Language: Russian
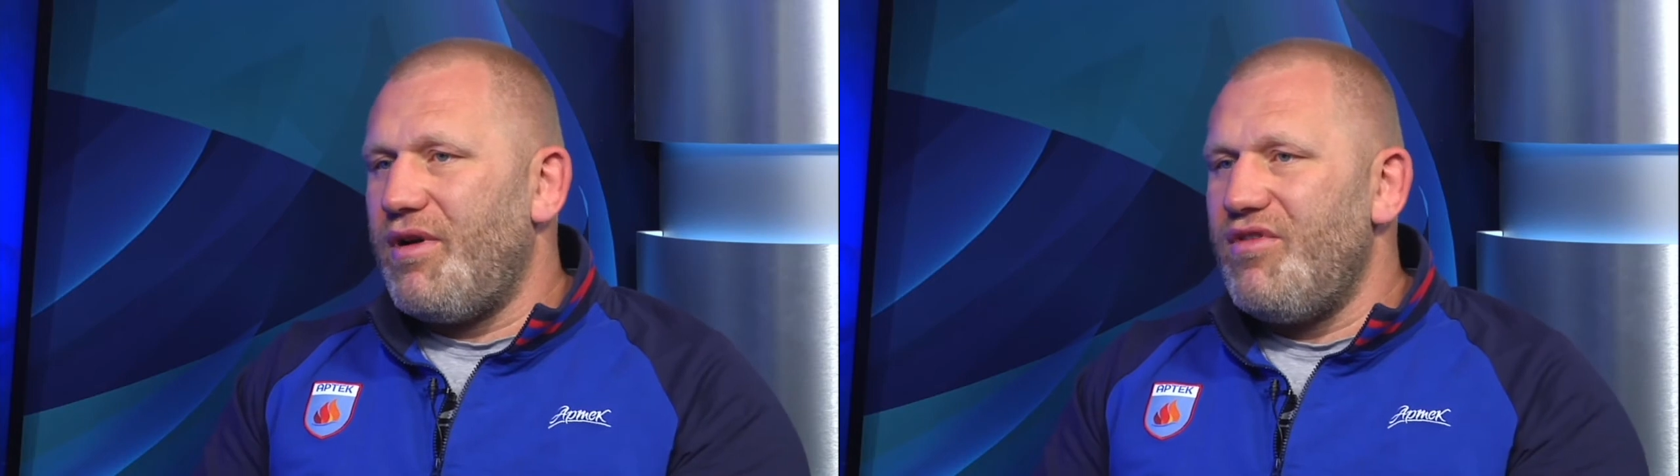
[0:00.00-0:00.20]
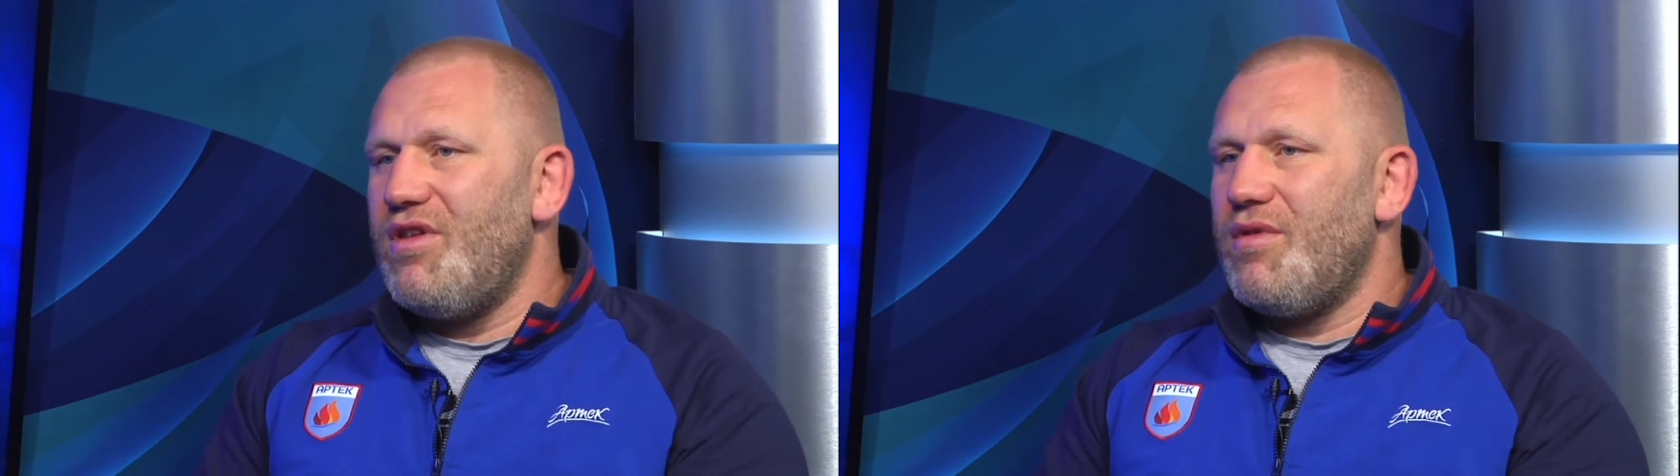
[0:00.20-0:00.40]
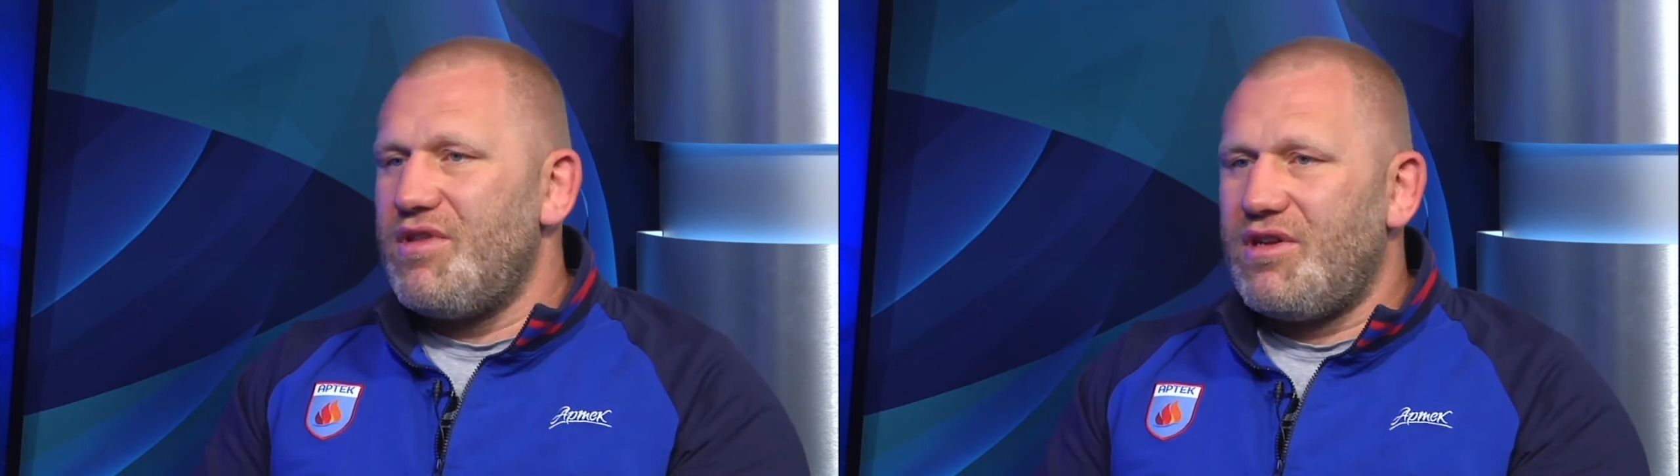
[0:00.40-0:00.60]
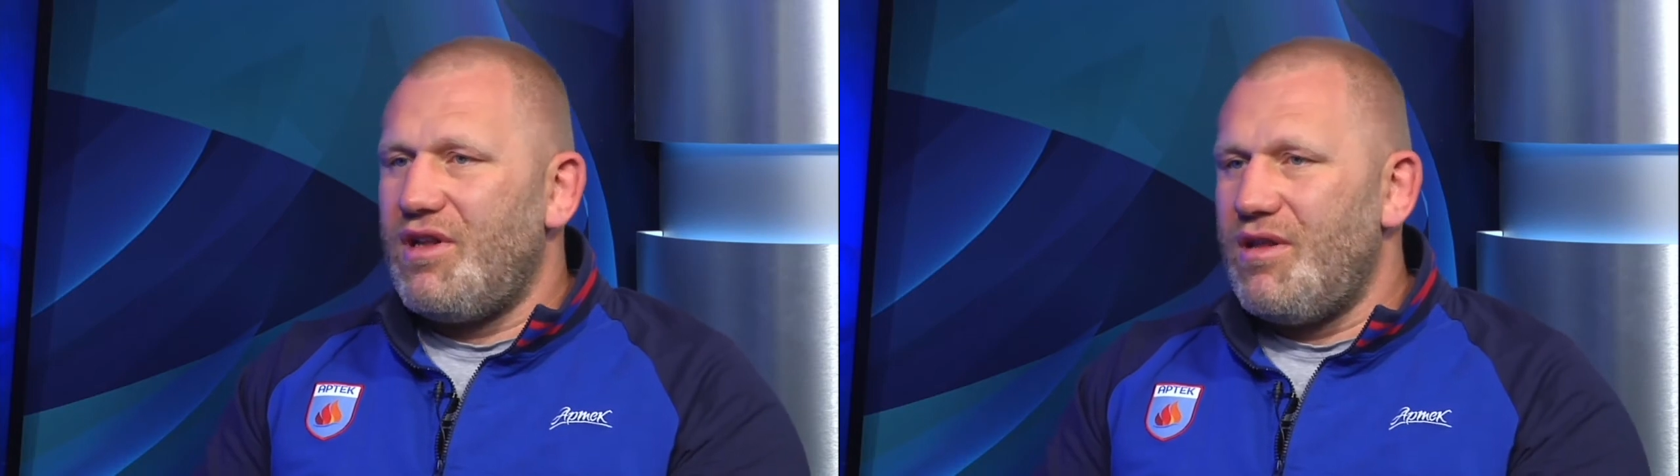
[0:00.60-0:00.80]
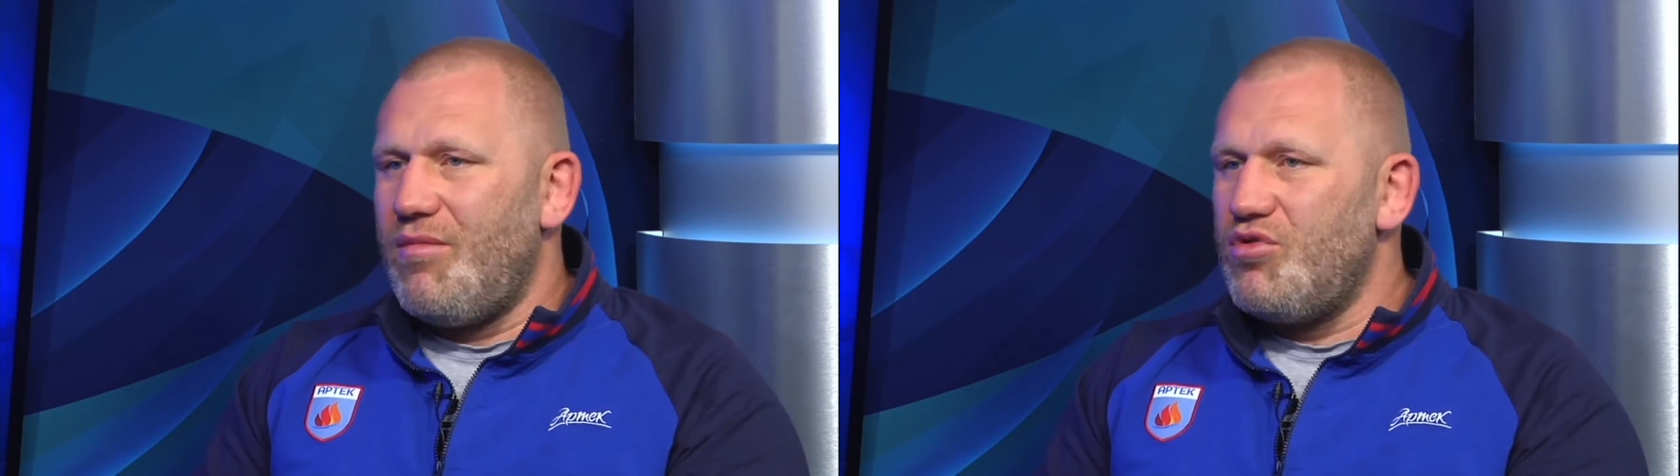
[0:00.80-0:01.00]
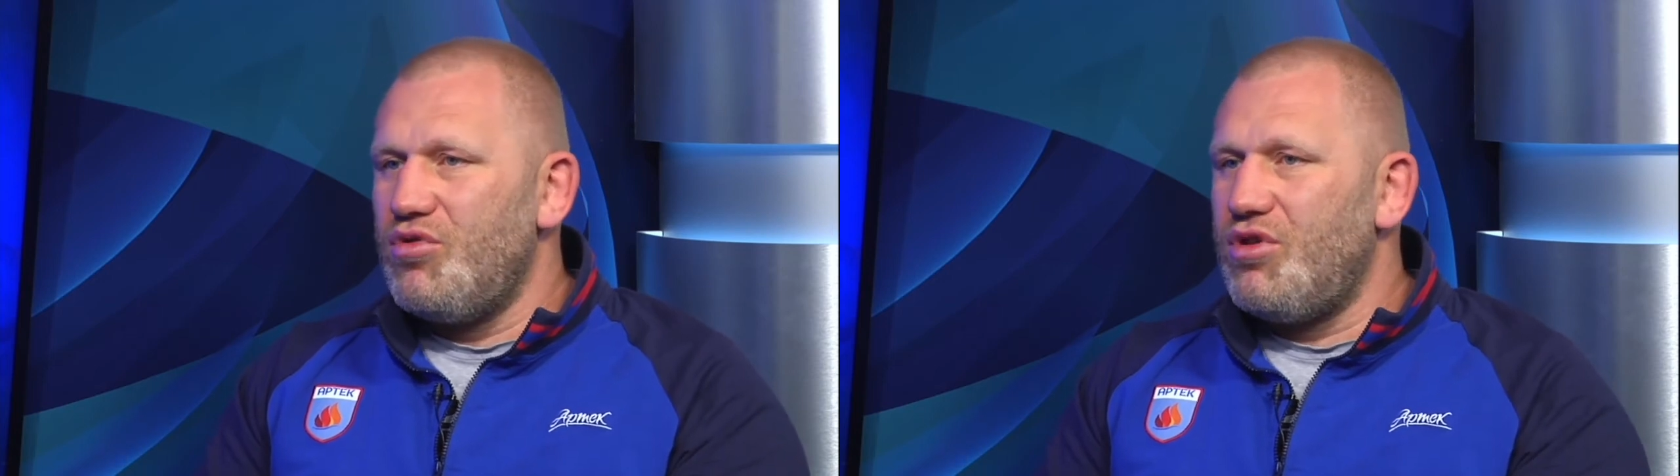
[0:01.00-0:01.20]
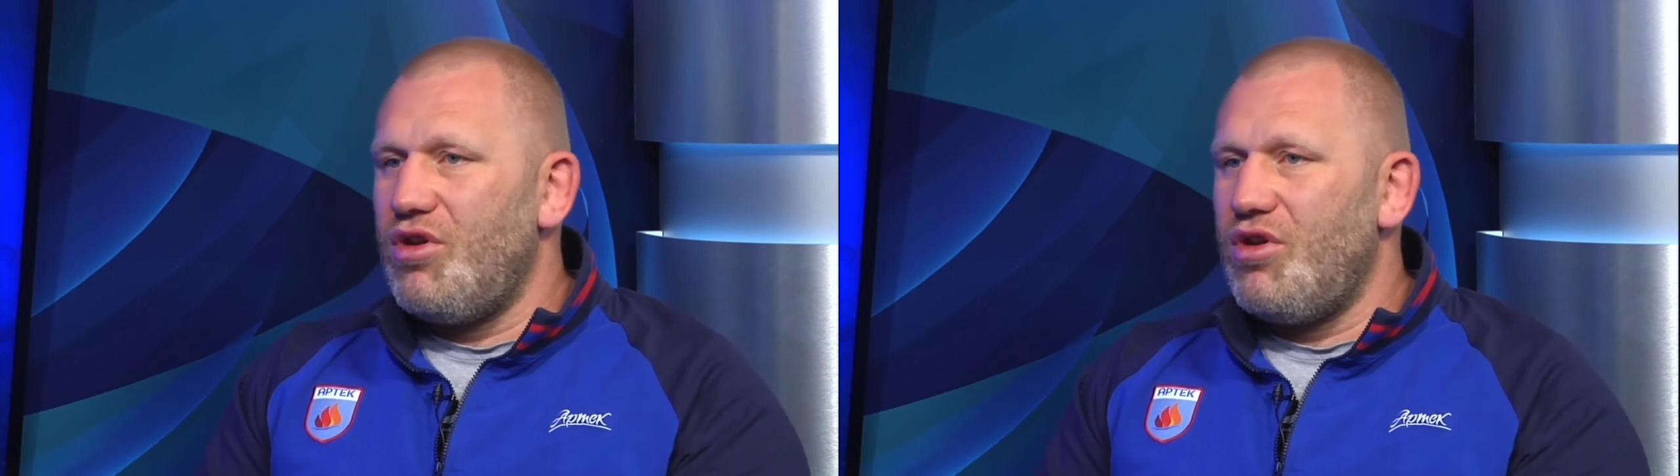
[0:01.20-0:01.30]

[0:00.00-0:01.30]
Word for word: проведи мастер-класс небольшую